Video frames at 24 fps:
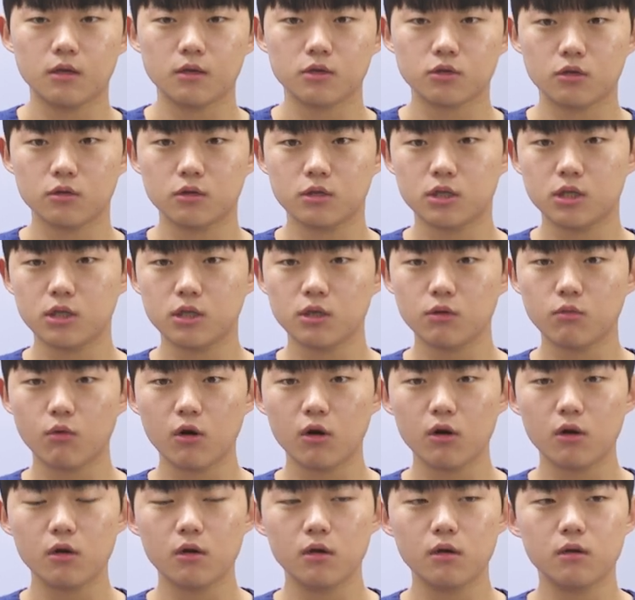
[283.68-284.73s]
저는
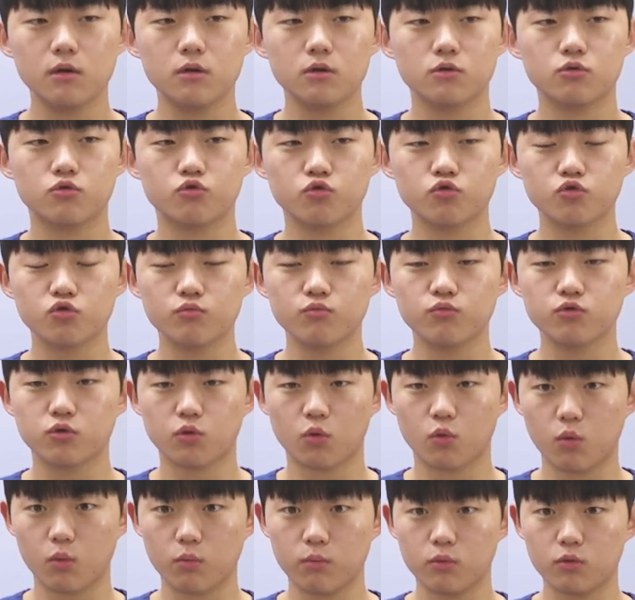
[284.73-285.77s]
10월 중순부터
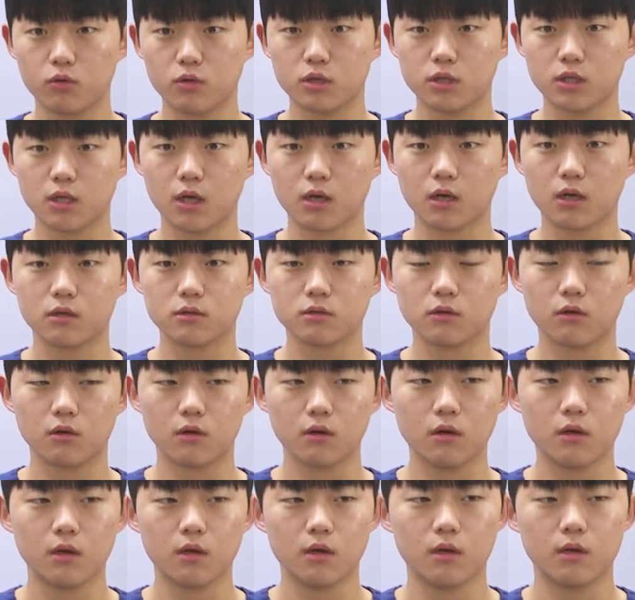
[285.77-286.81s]
공부를 시작해서
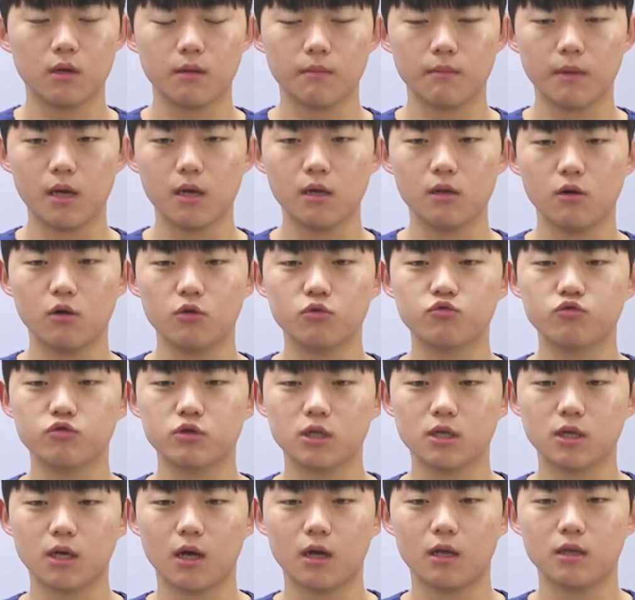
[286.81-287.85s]
매일
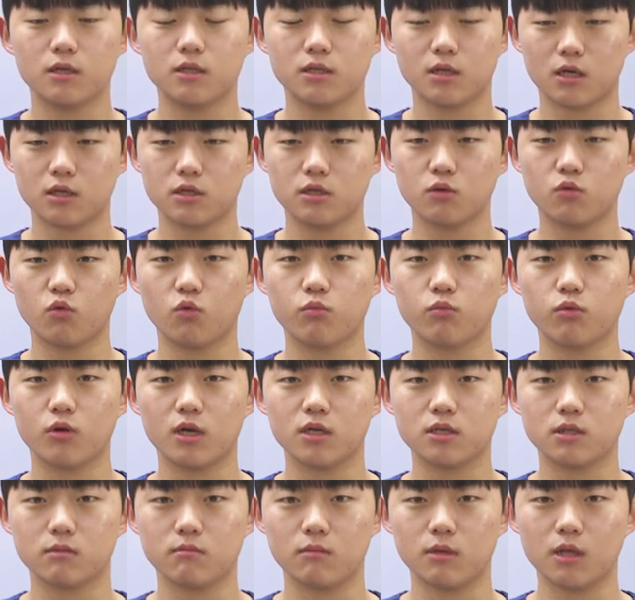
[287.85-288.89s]
12시간 이상씩 공부를
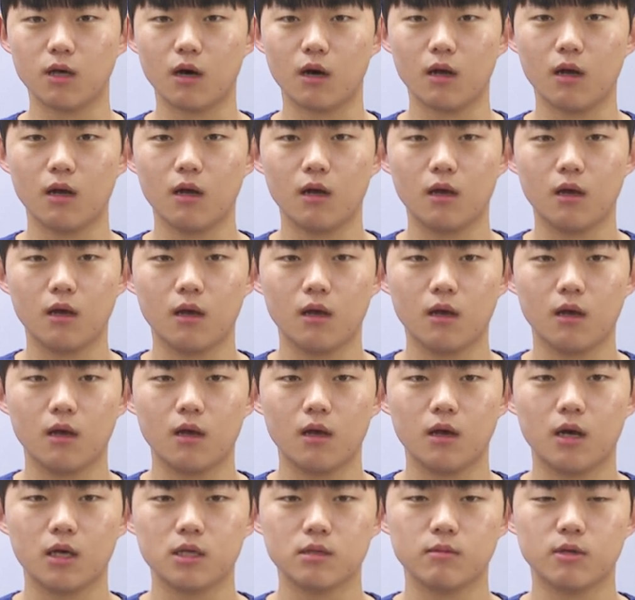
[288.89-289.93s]
했습니다.
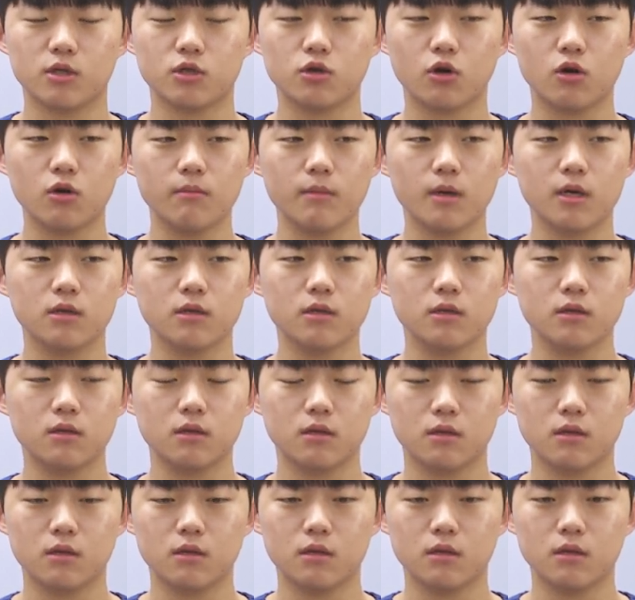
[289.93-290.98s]
하지만 처음에는
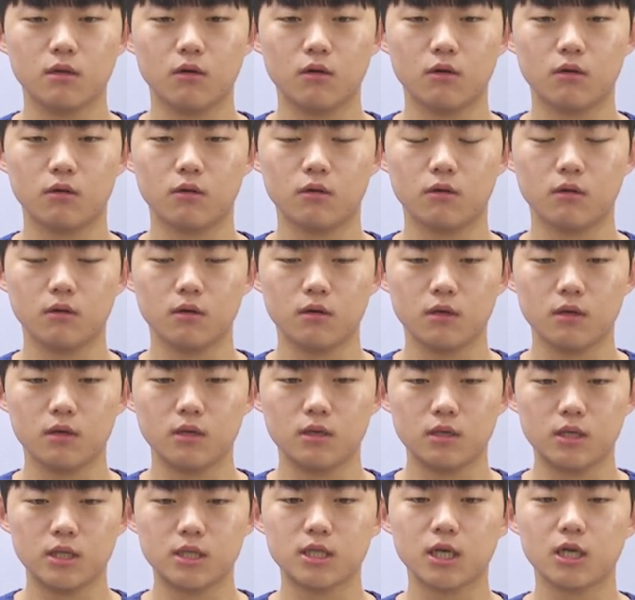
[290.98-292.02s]
어,
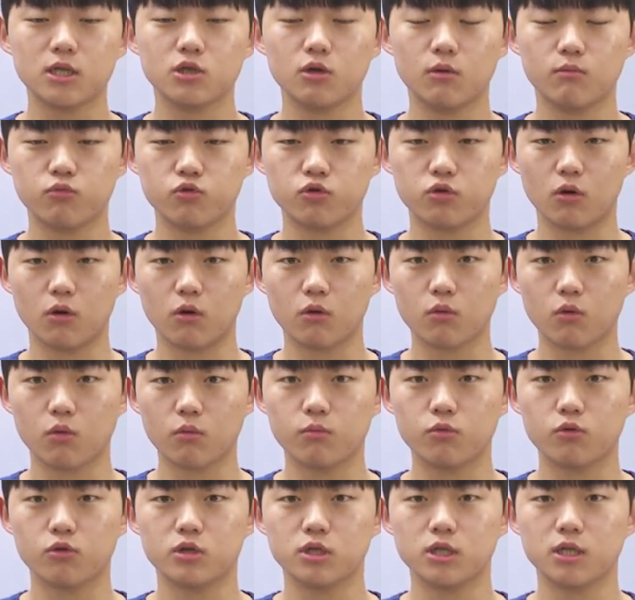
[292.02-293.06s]
2차 시험부터
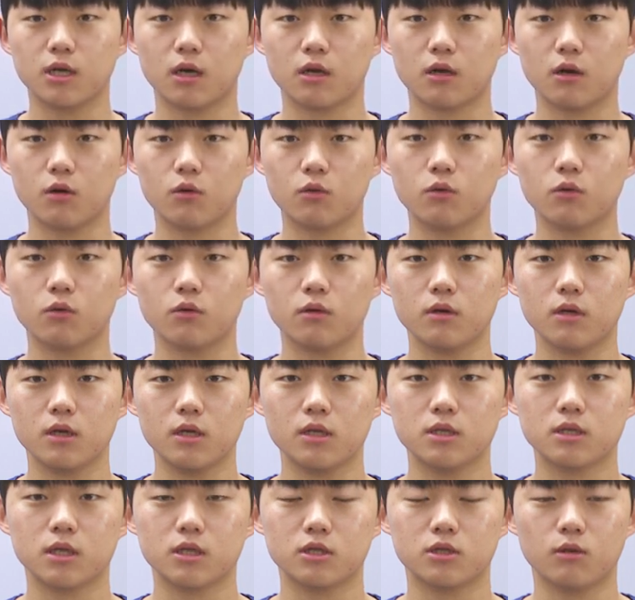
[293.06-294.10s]
공부를 시작했고
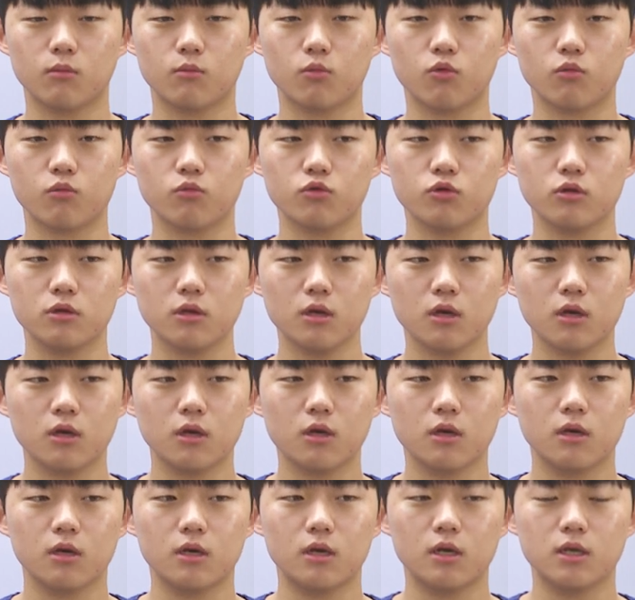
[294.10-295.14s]
1차 시험 공부는
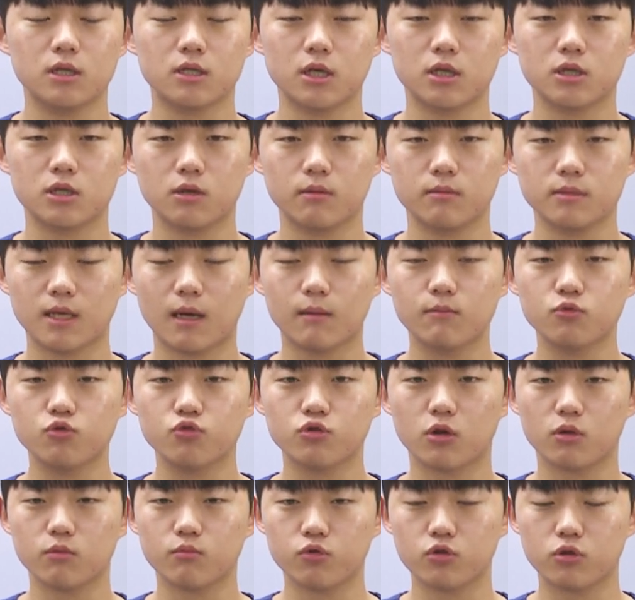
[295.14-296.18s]
1차 시험 3주
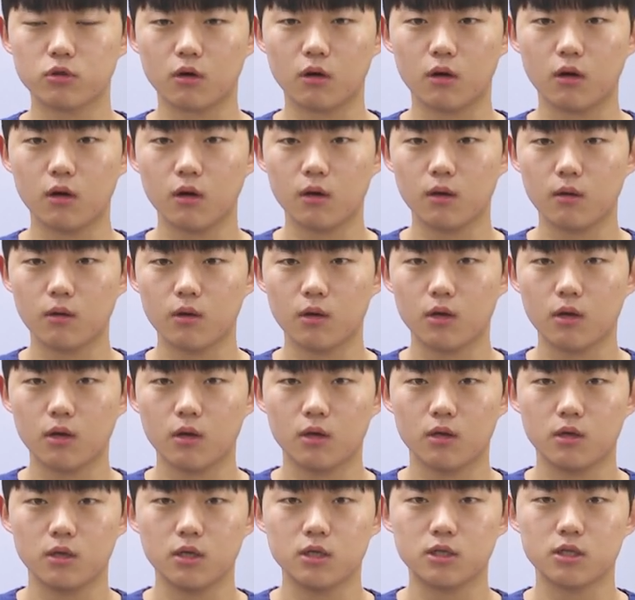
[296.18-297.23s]
전부터
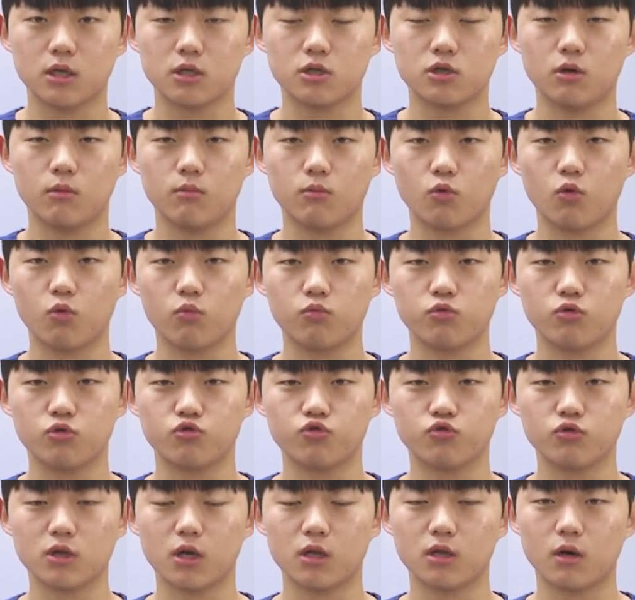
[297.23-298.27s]
2차 시험 공부를
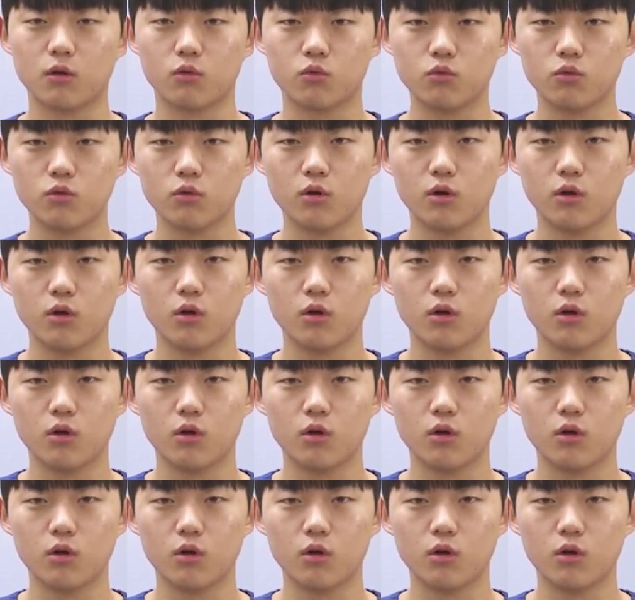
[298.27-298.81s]
중단하고